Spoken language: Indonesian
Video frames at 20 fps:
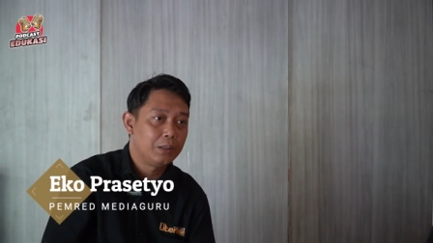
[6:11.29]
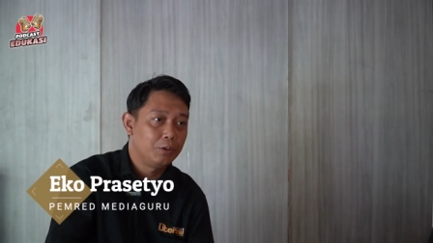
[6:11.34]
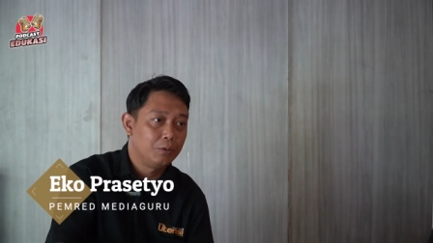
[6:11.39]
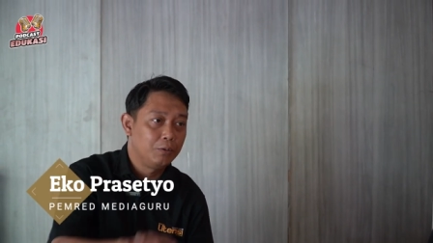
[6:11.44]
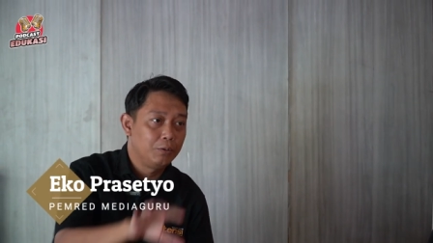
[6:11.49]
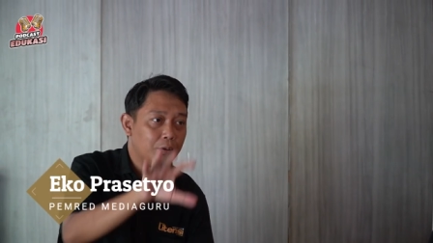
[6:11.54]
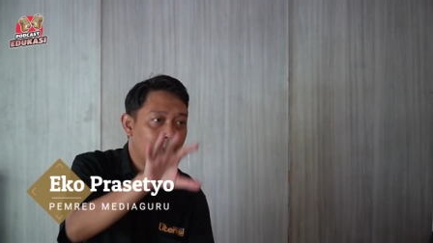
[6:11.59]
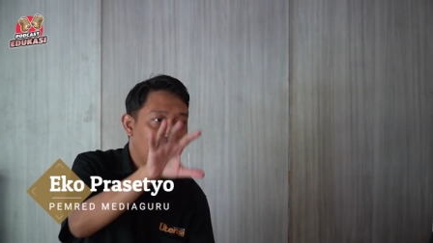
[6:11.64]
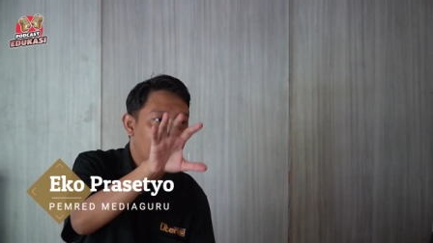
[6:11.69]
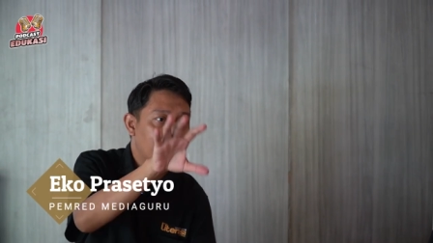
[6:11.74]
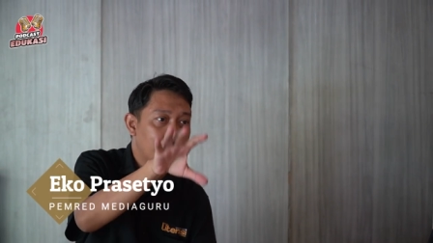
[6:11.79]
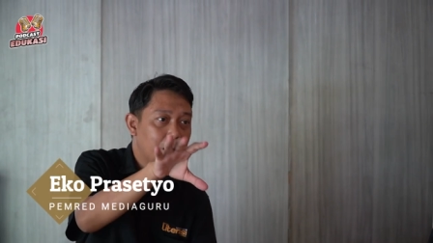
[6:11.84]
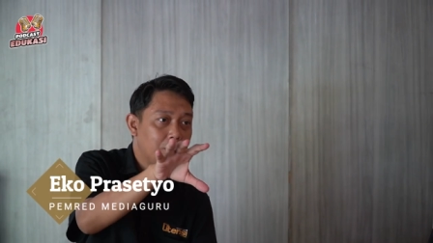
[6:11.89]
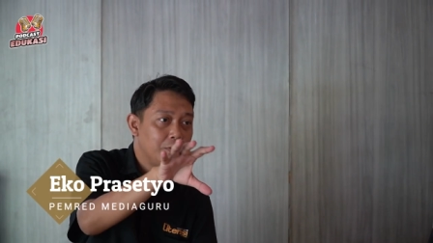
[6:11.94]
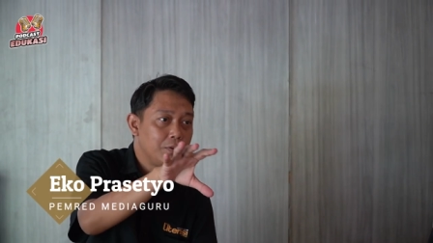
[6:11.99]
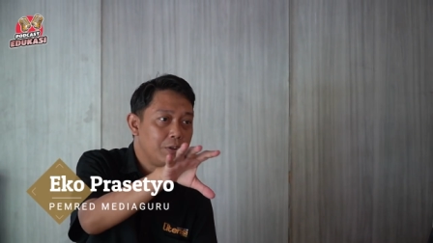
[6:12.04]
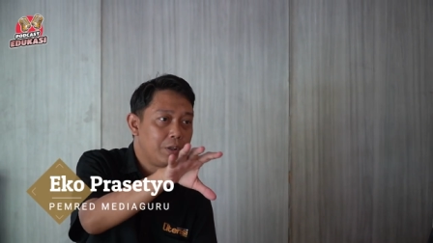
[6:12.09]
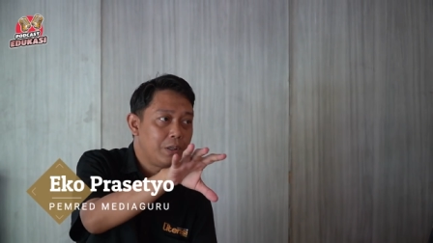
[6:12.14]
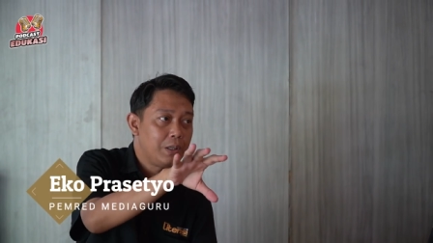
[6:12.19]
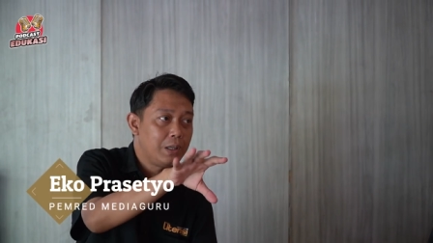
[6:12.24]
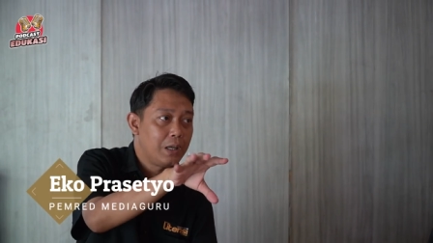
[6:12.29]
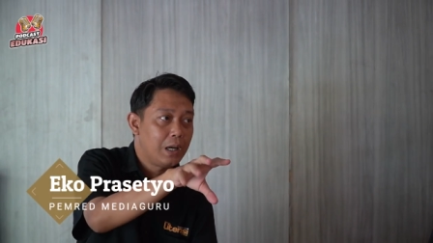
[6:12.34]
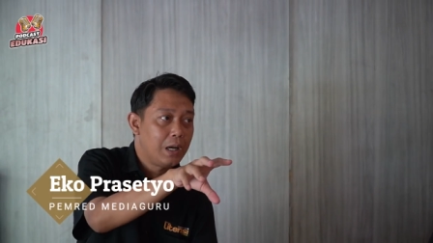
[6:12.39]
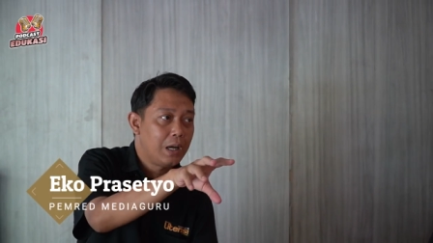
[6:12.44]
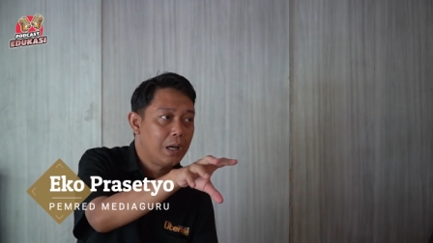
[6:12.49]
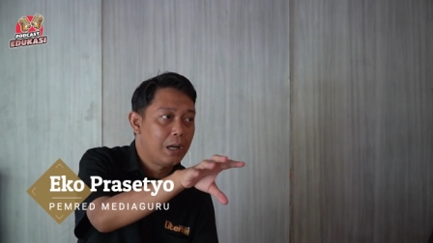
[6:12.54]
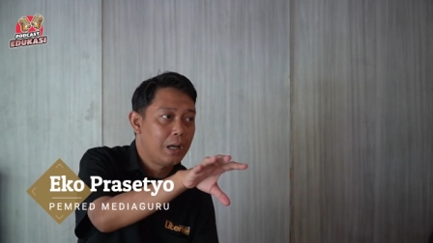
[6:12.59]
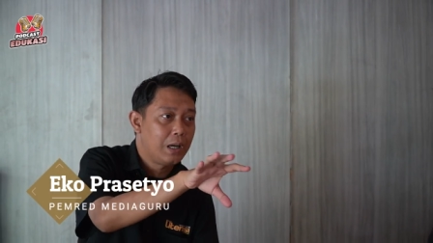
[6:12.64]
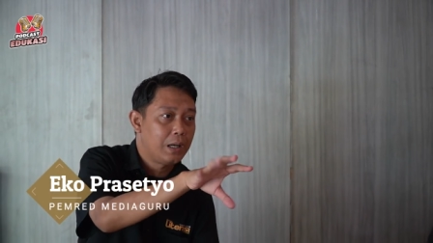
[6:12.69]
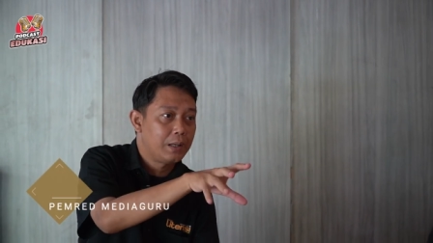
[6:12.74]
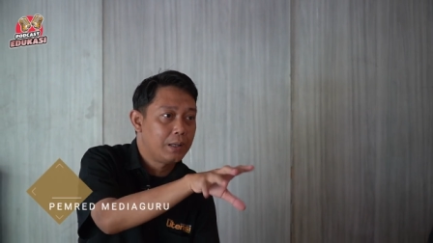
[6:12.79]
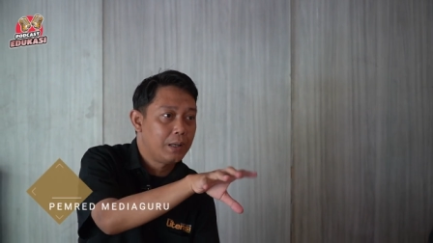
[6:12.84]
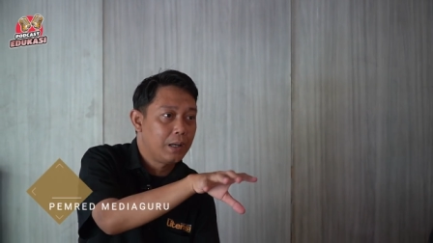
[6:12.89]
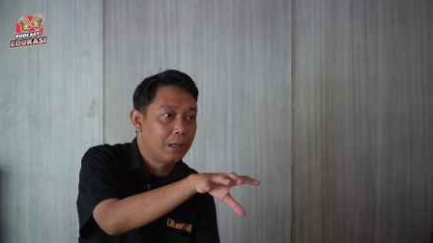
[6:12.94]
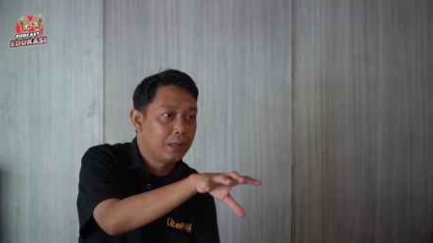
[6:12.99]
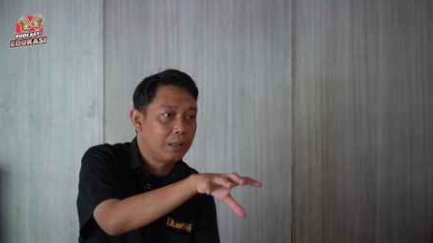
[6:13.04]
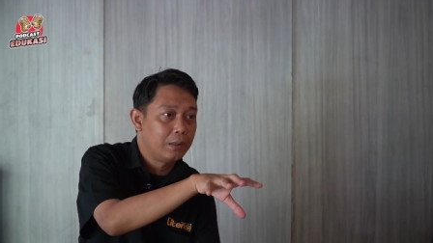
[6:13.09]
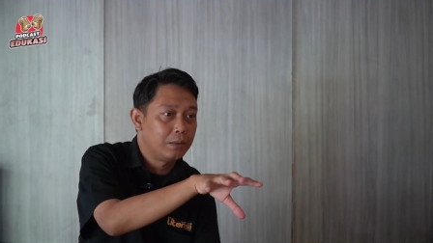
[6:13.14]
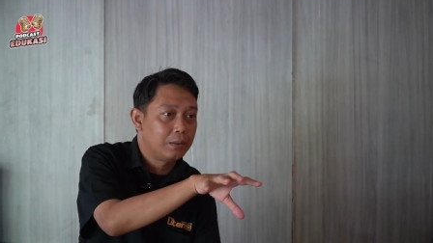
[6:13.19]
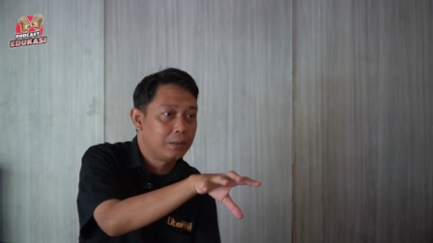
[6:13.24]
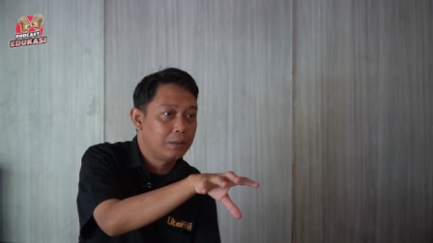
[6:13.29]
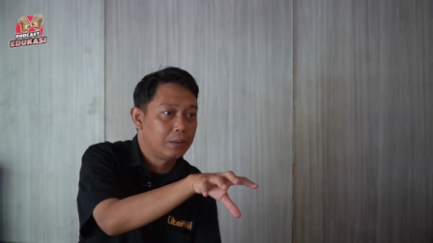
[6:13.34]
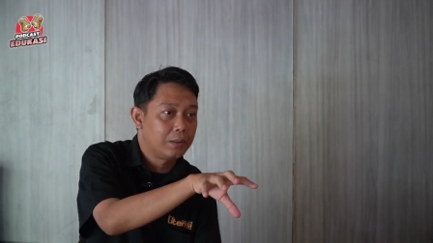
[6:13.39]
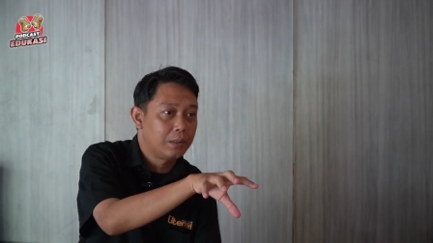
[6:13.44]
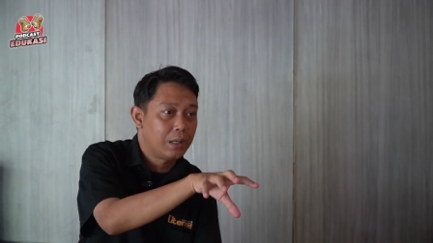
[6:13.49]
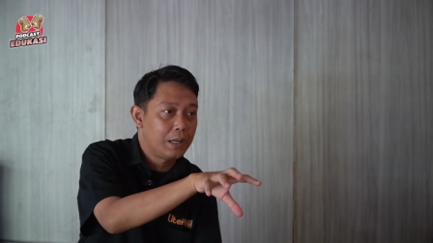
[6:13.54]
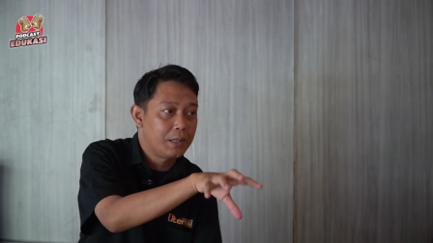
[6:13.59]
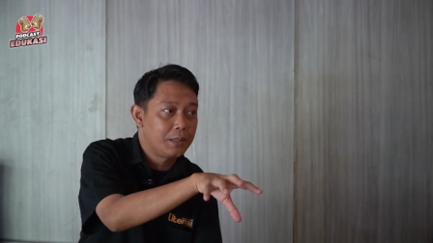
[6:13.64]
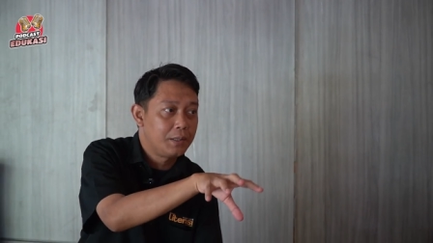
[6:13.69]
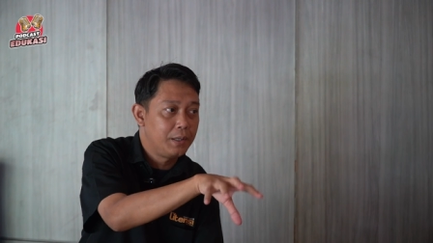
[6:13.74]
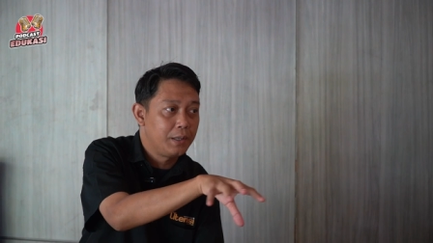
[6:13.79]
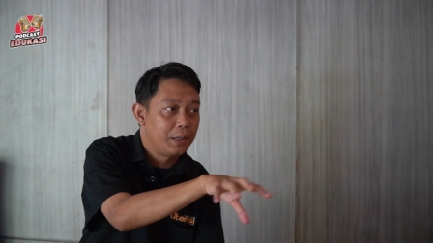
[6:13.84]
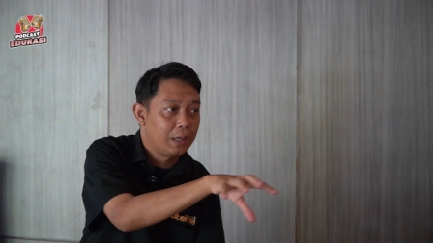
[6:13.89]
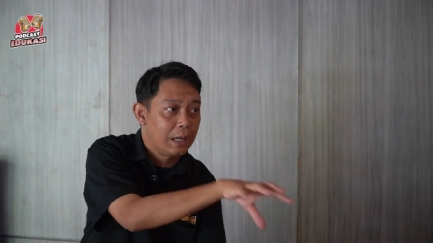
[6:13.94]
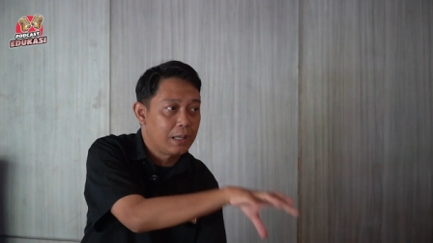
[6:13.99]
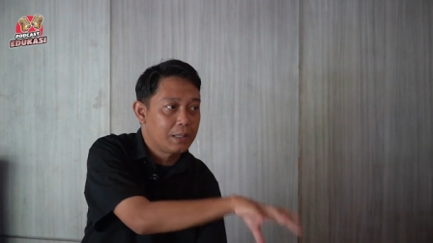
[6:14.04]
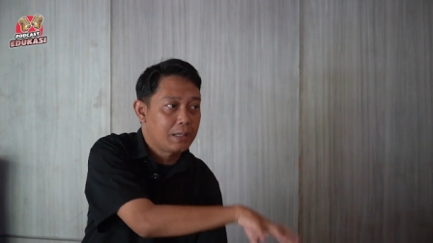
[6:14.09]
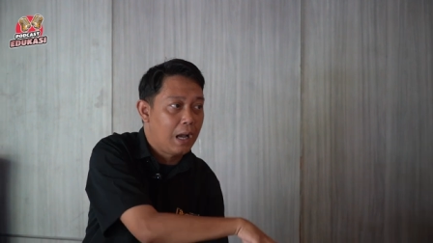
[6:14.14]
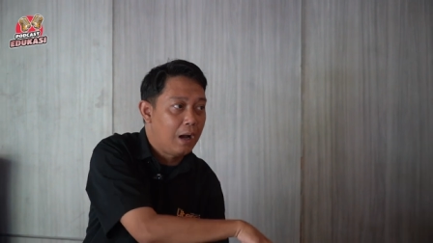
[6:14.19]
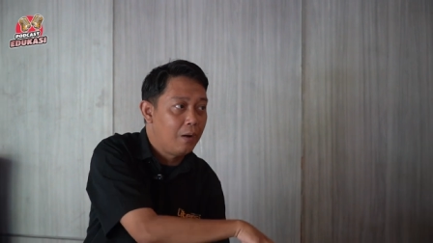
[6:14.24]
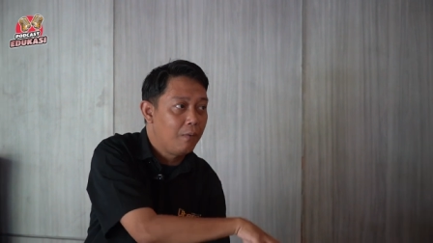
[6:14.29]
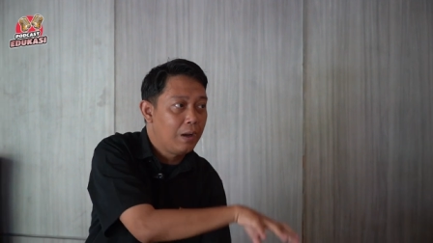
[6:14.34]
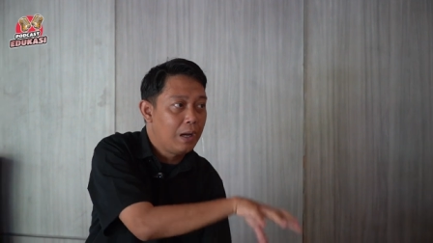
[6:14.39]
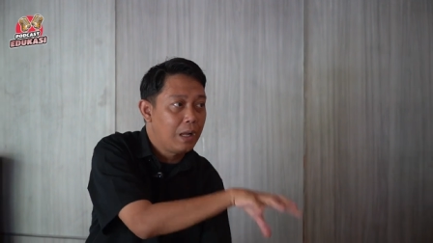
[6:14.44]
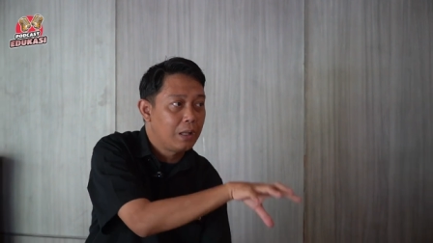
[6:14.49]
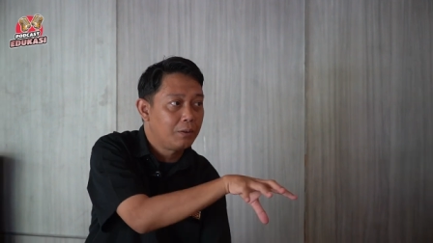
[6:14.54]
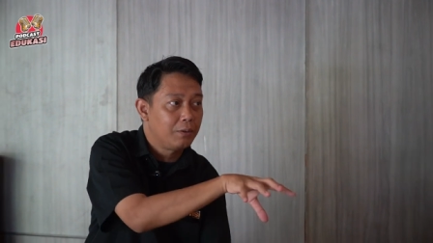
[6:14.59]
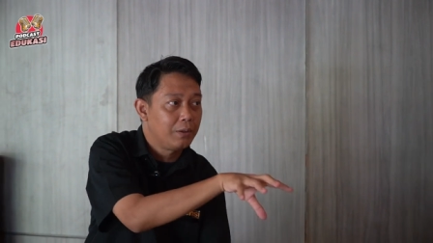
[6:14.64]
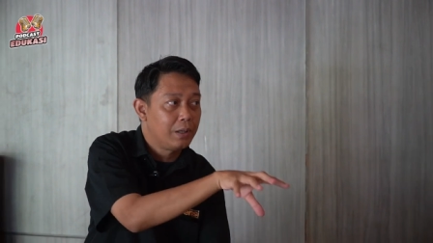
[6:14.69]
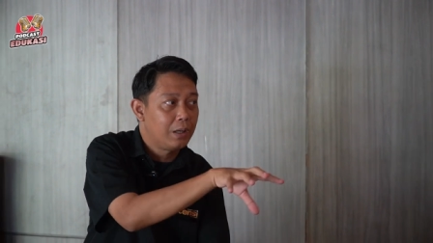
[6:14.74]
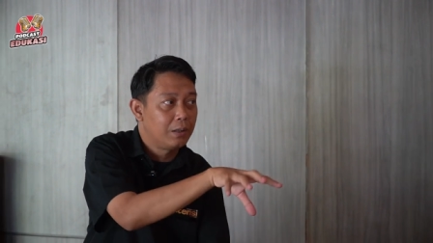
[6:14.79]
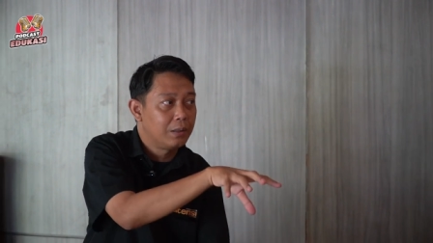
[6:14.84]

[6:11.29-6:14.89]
Itu untuk anak usia yang uh, eh, SD kelas awal atau yang